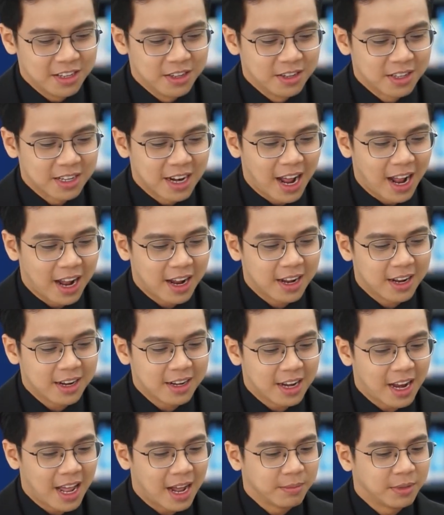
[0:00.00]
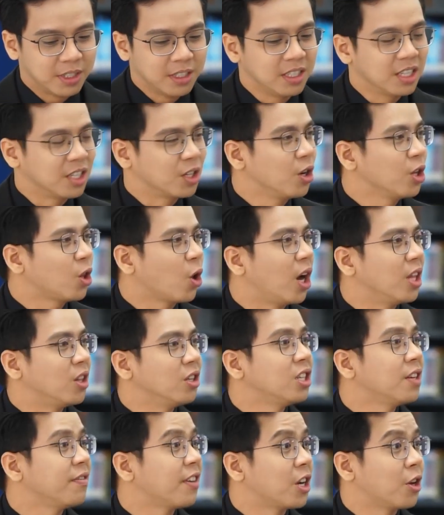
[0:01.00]
Thái Dương đã làm chương trình đối thoại
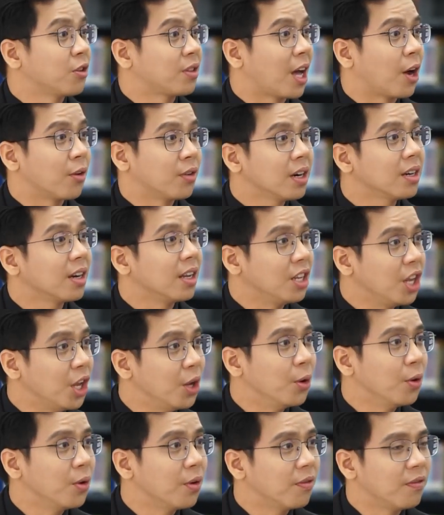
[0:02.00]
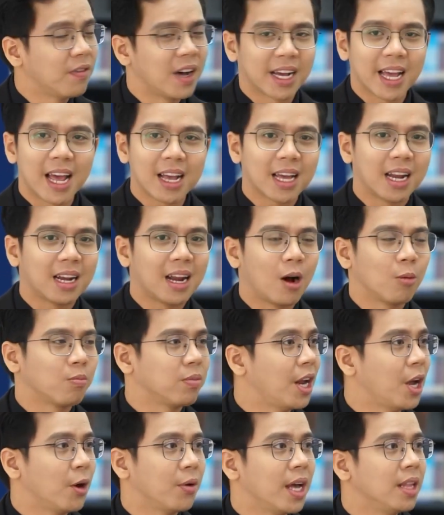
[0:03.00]
tuyển sinh và đào tạo rất là nhiều và các ngành
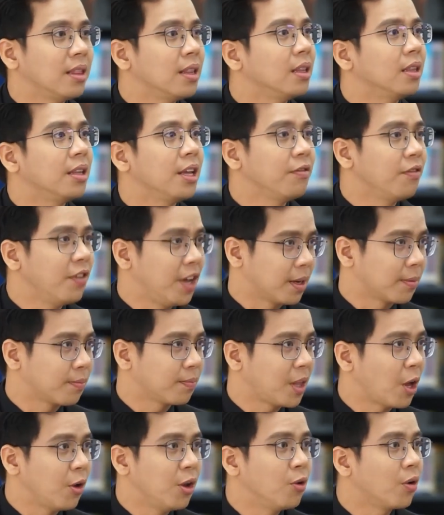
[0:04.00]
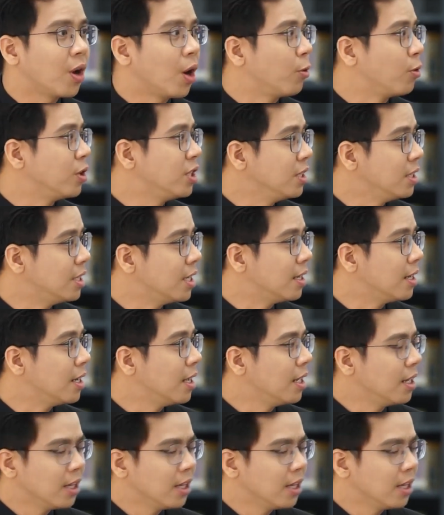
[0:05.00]
học đều để tên tiếng Việt theo yêu cầu của chương trình.